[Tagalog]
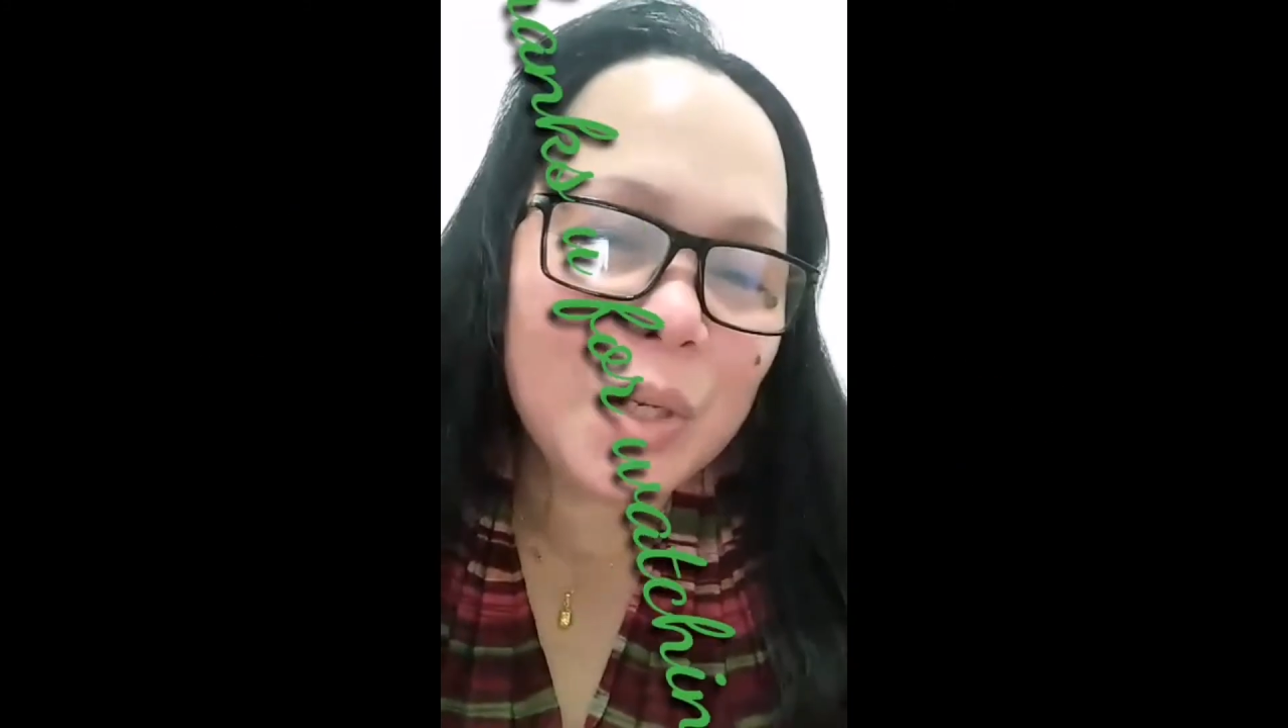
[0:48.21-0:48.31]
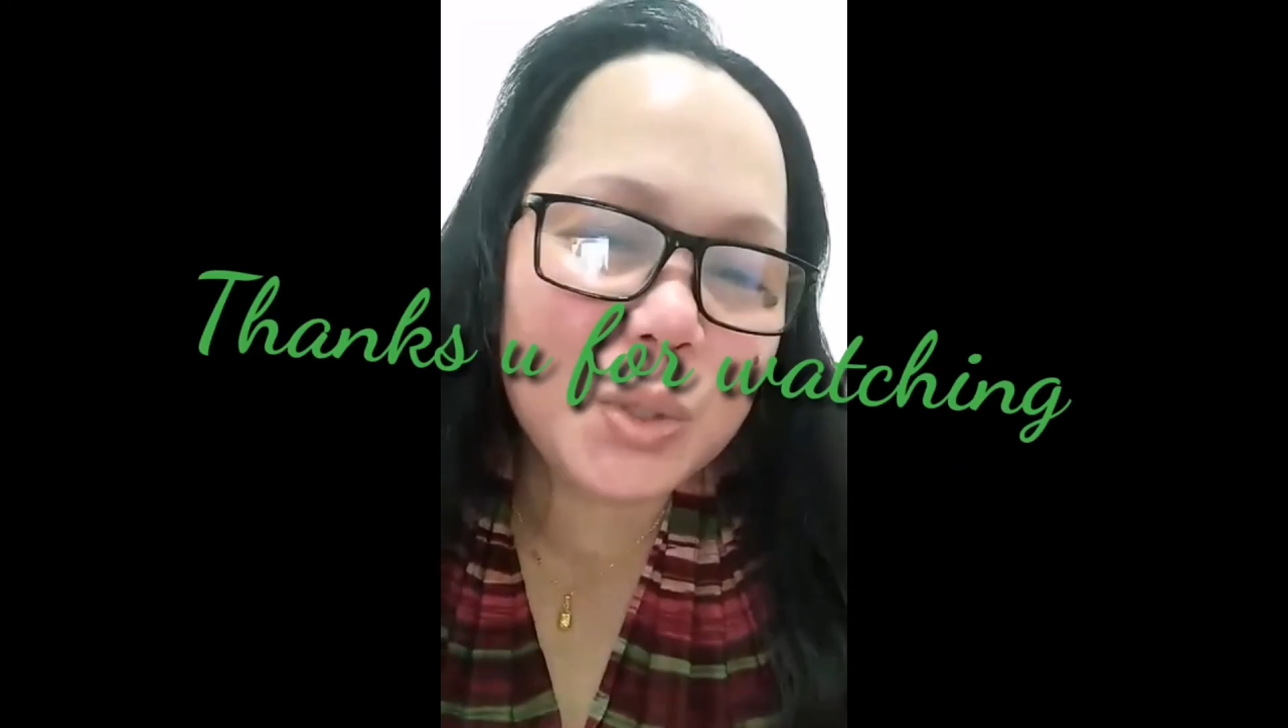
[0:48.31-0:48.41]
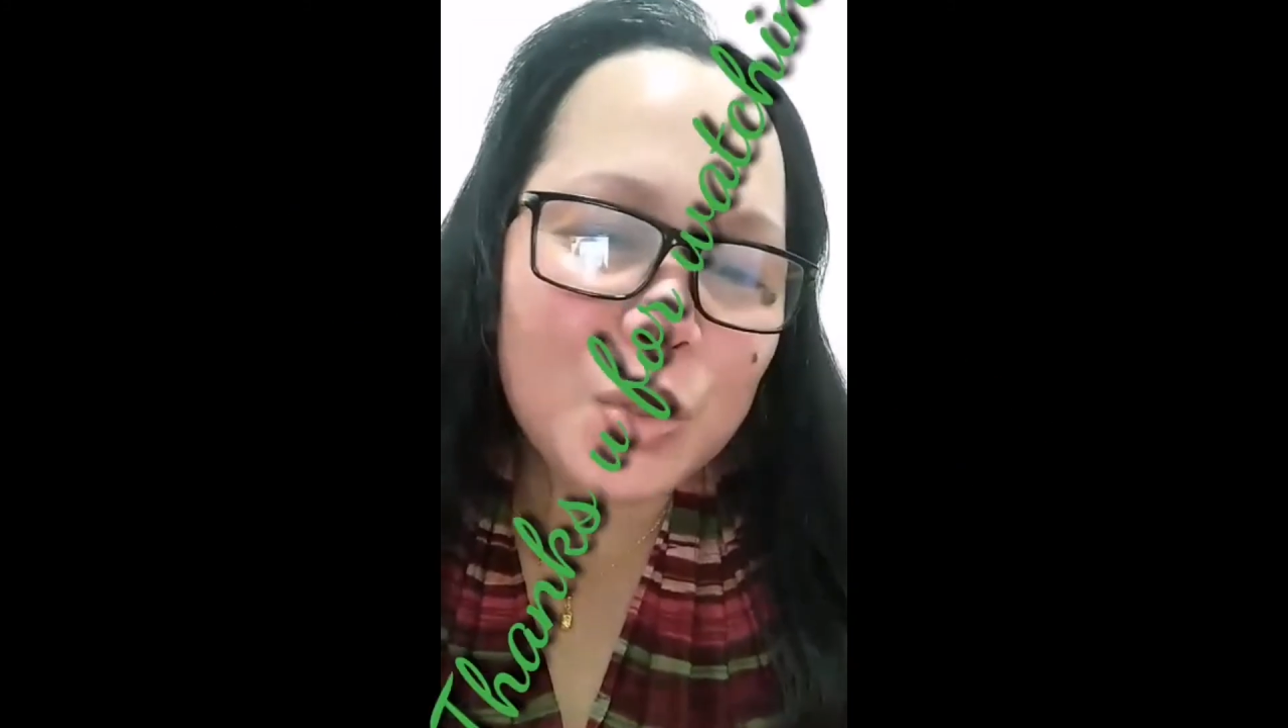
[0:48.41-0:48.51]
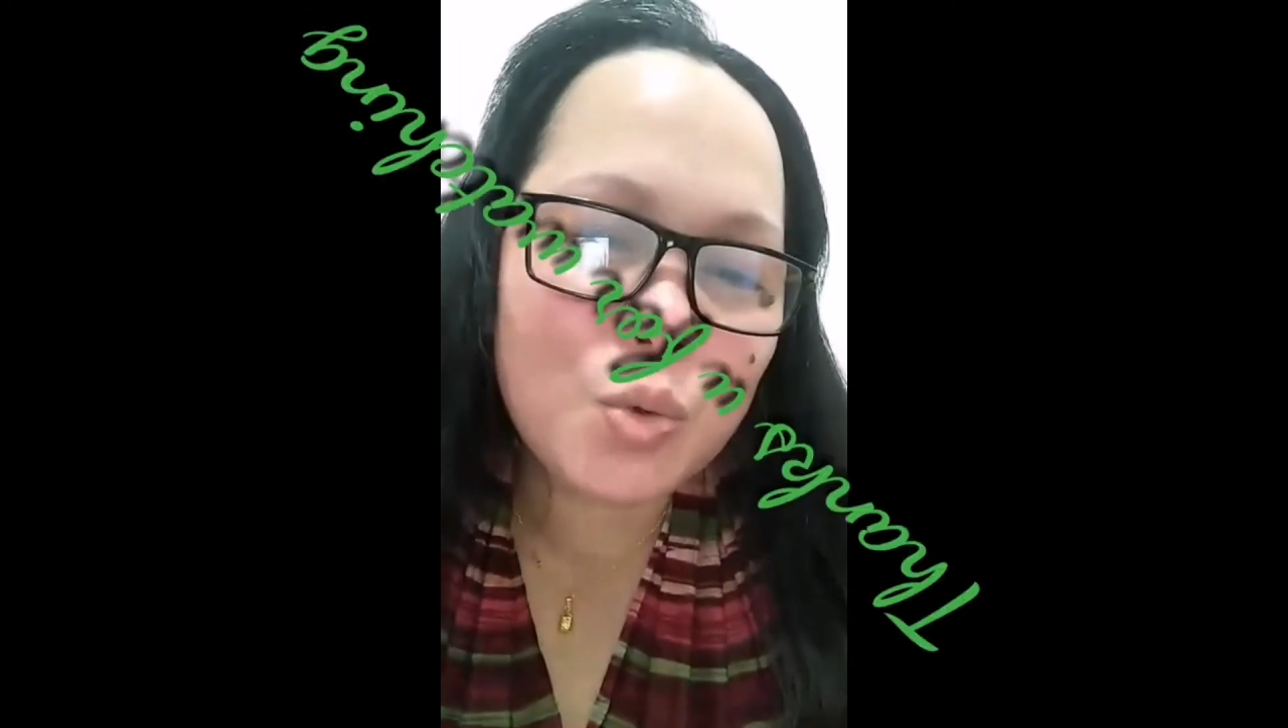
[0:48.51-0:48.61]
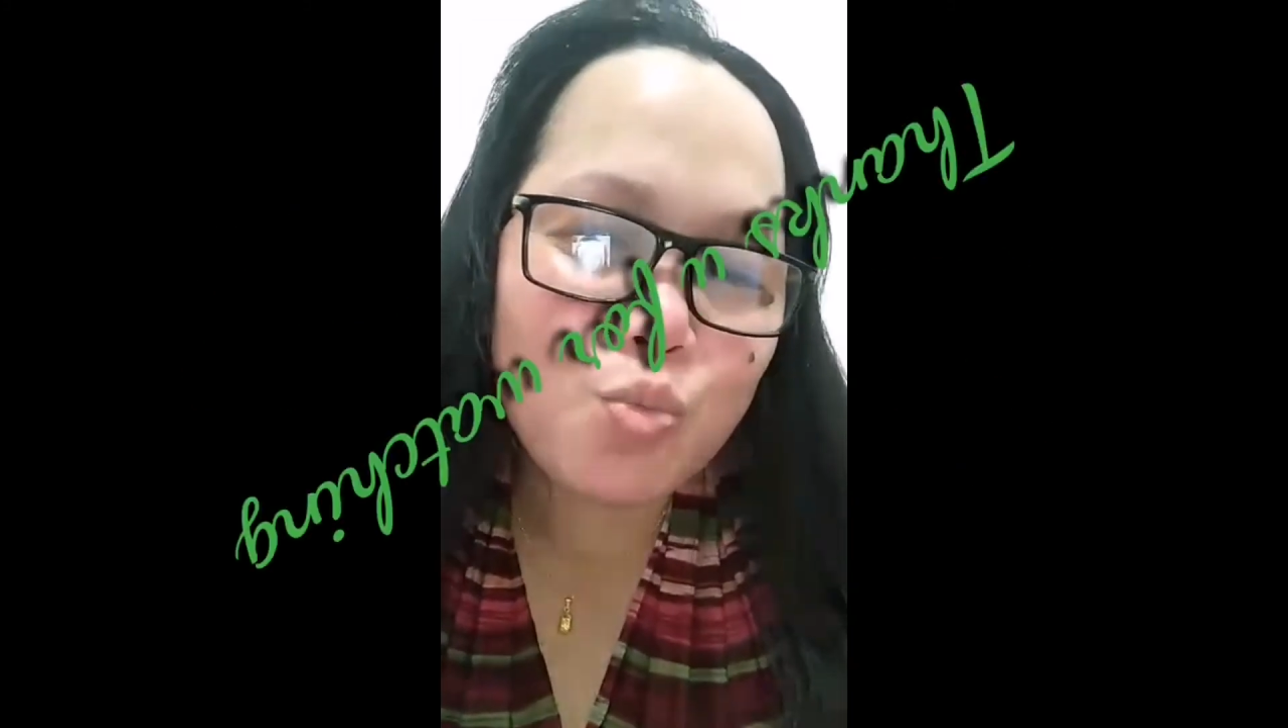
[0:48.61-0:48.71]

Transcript: you